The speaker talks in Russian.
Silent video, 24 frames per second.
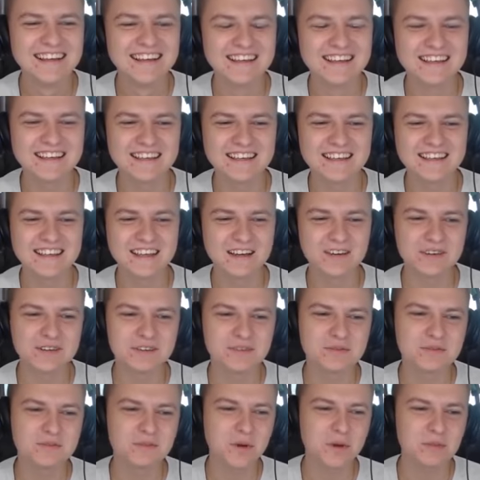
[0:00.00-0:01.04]
Я, я
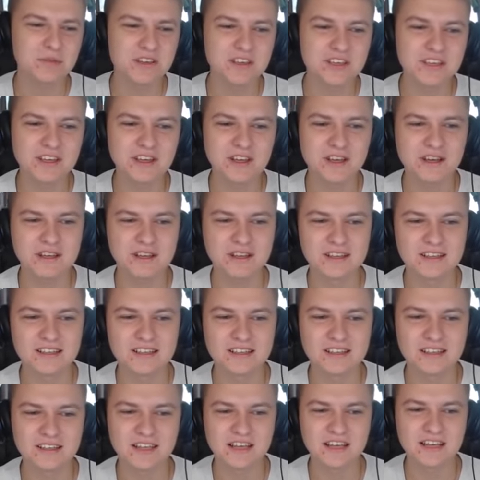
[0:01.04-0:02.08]
вот, помните,
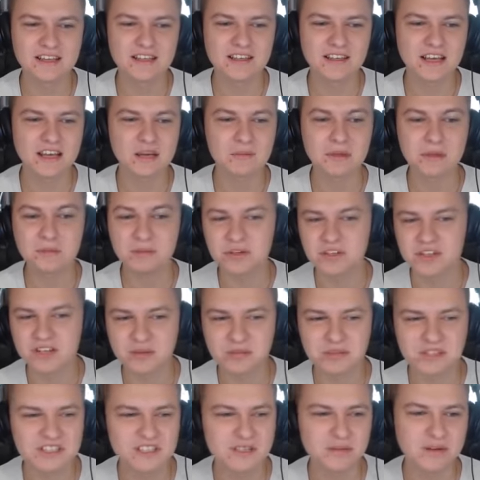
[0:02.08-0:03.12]
э, я, я к
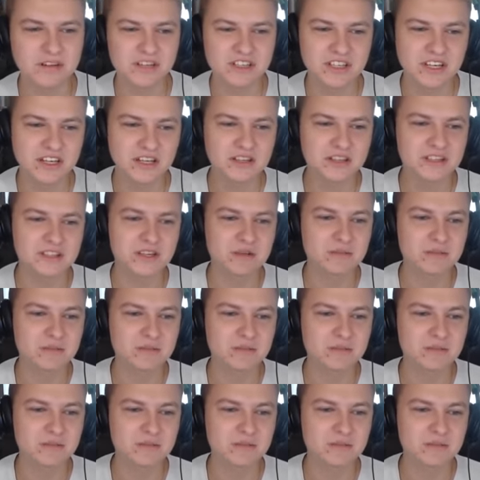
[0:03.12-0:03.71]
подписчикам сейчас обращаюсь.